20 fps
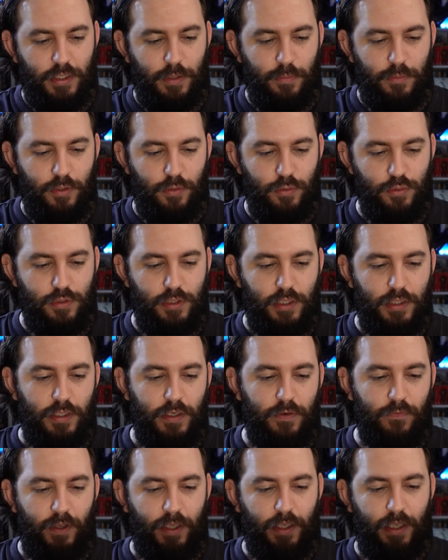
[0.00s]
kimliğini
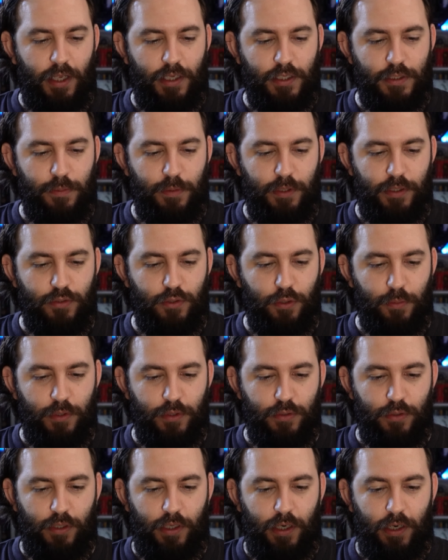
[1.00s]
üstlenir ve genç bir
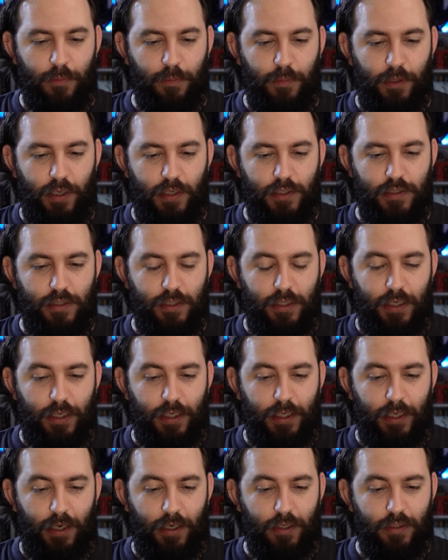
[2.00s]
çömez olarak manastıra
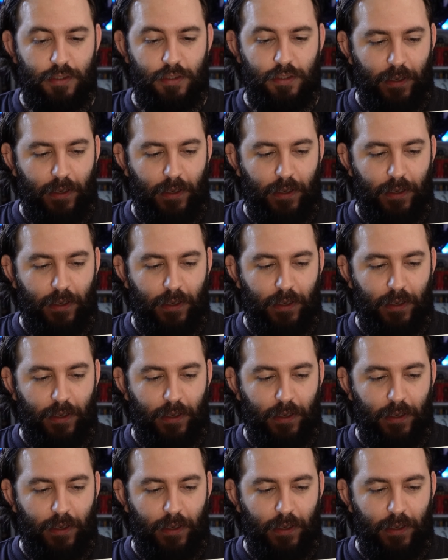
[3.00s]
girer.